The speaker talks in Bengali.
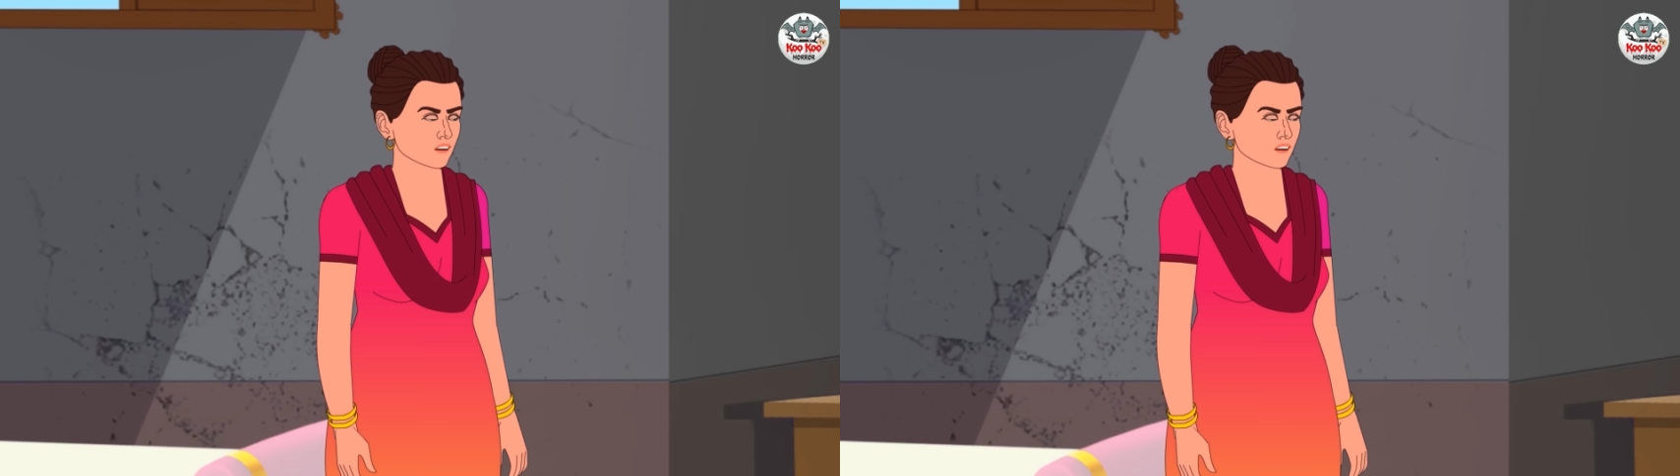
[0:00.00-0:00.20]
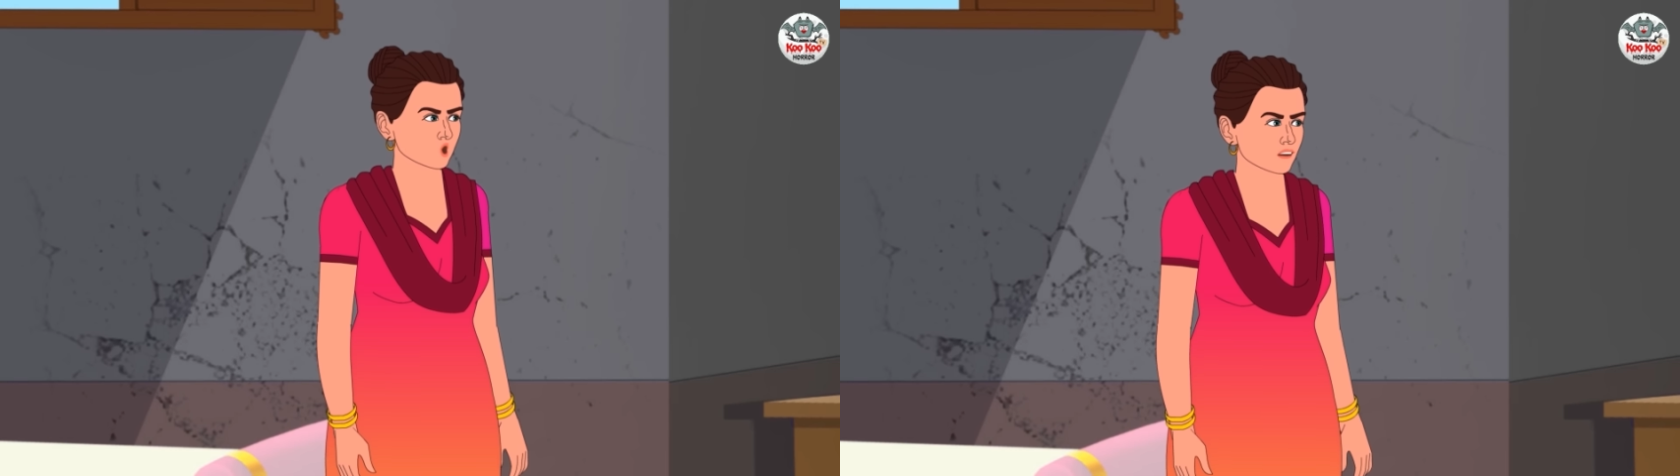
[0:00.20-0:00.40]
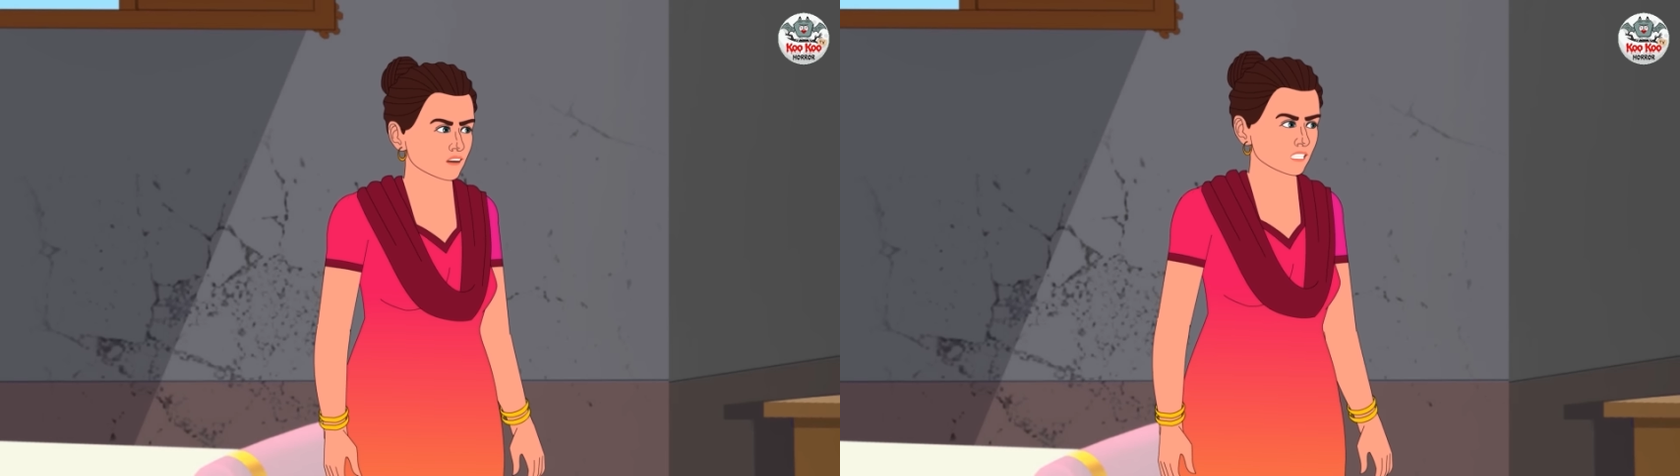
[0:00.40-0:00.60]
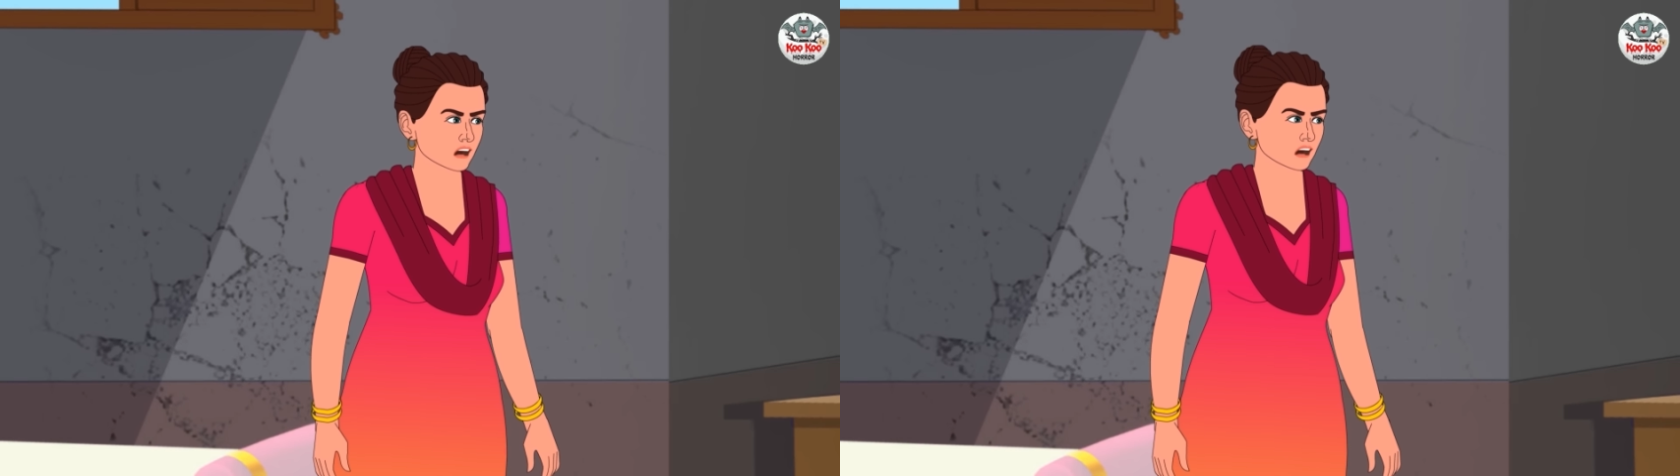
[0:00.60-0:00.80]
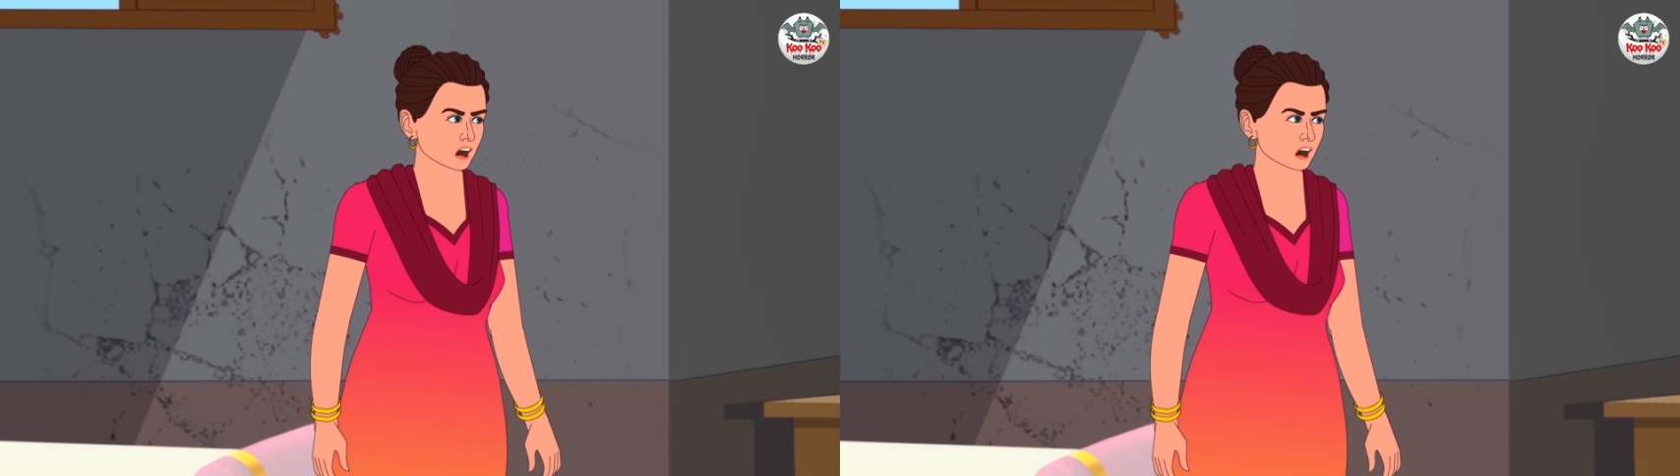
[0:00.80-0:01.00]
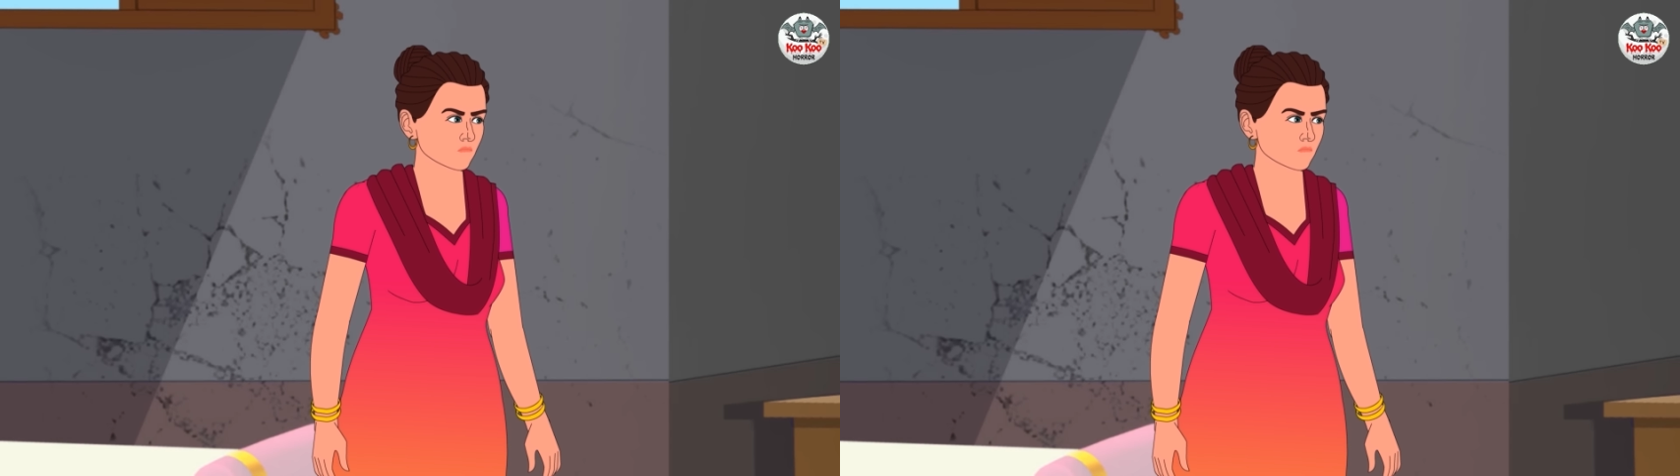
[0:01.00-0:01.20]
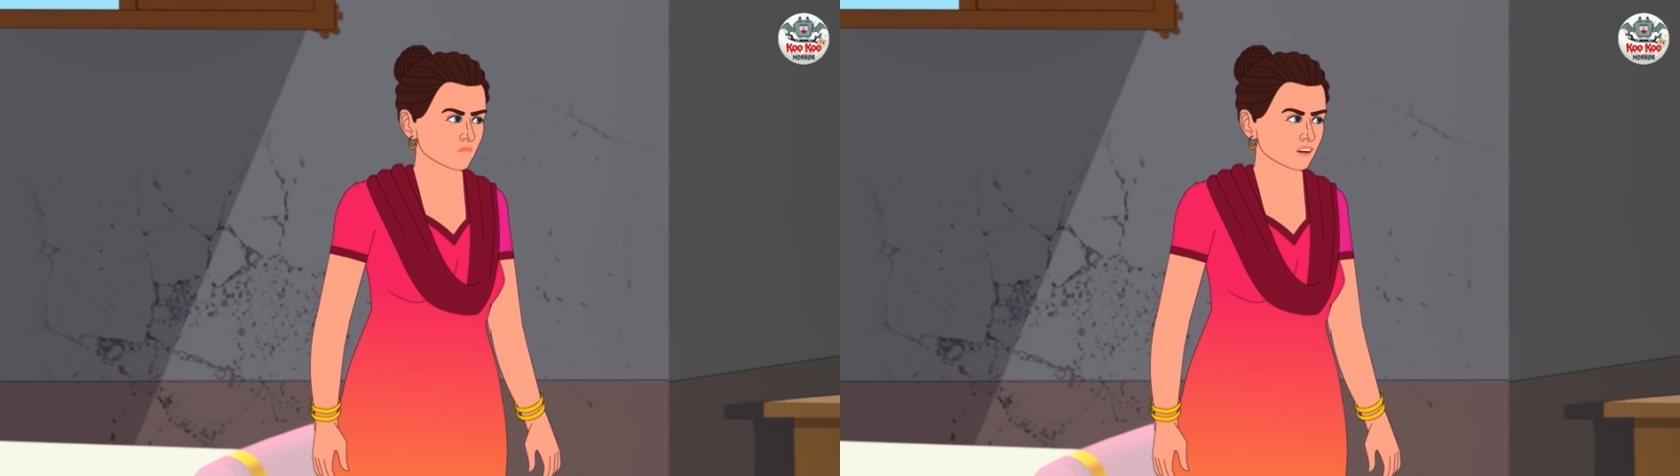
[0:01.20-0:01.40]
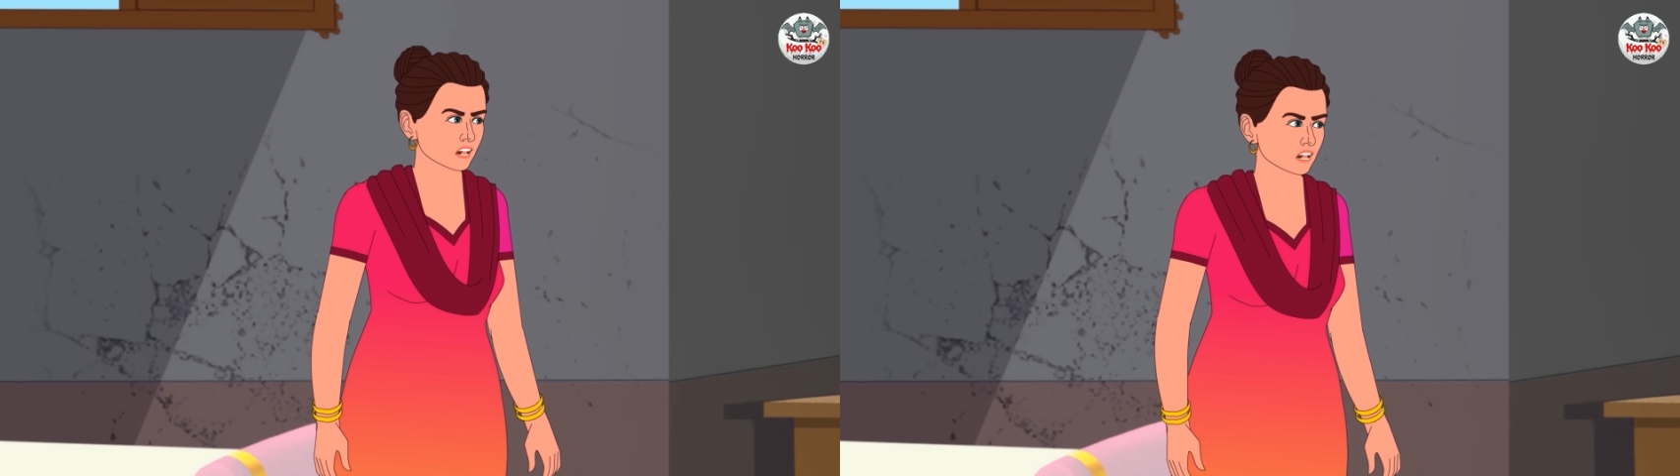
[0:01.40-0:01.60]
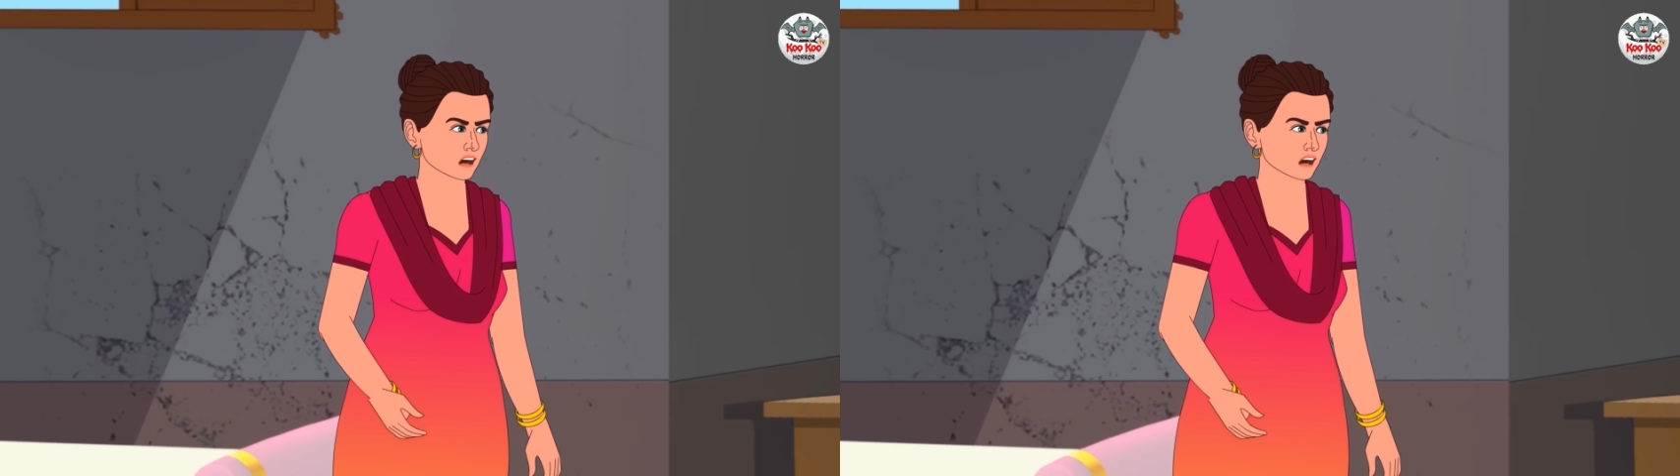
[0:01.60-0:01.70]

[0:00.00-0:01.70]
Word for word: তো খুবই ভালো ব্যাপার ঘর